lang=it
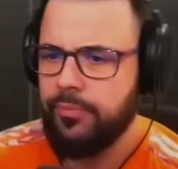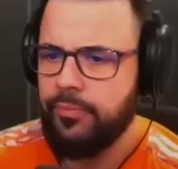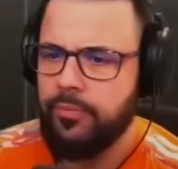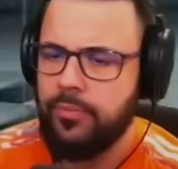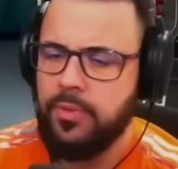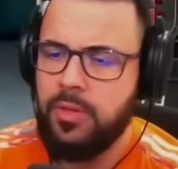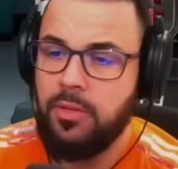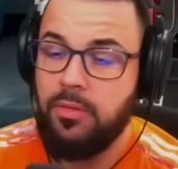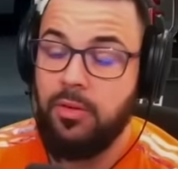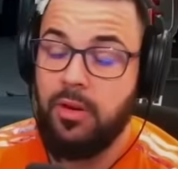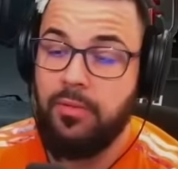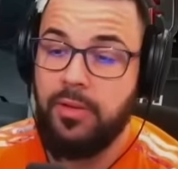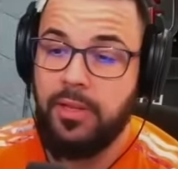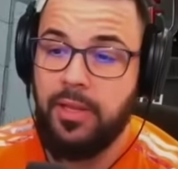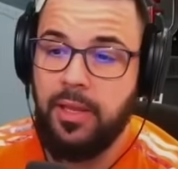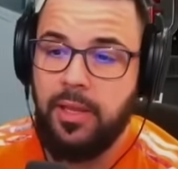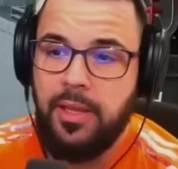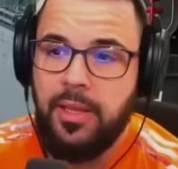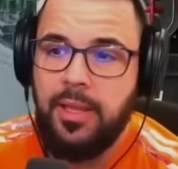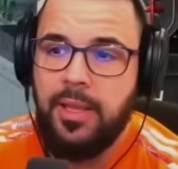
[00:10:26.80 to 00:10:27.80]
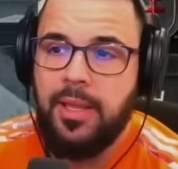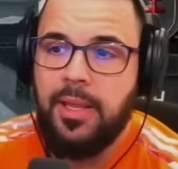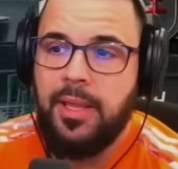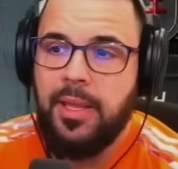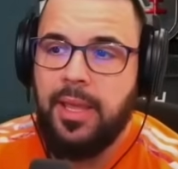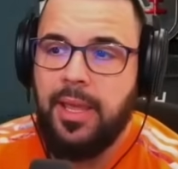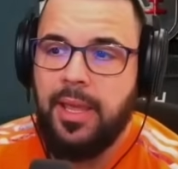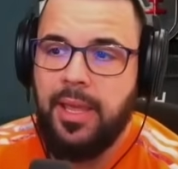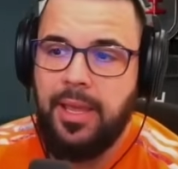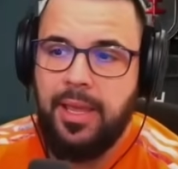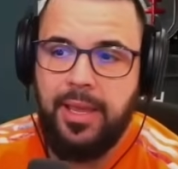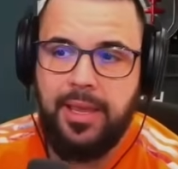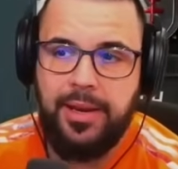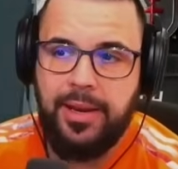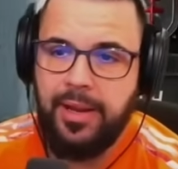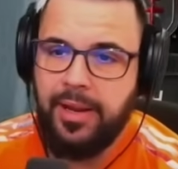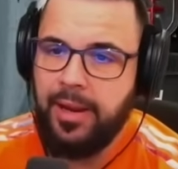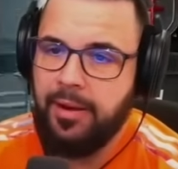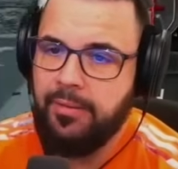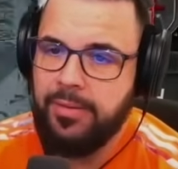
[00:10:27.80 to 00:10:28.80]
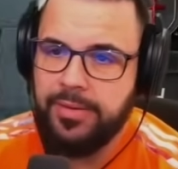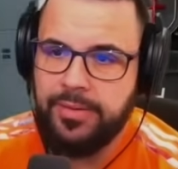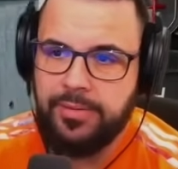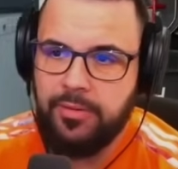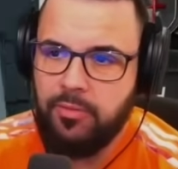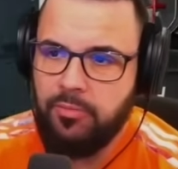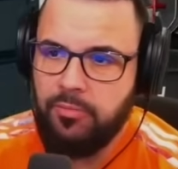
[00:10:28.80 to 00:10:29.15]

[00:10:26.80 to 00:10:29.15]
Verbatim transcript: È eh, perché l'aveva lanciata di merda a eh, destra,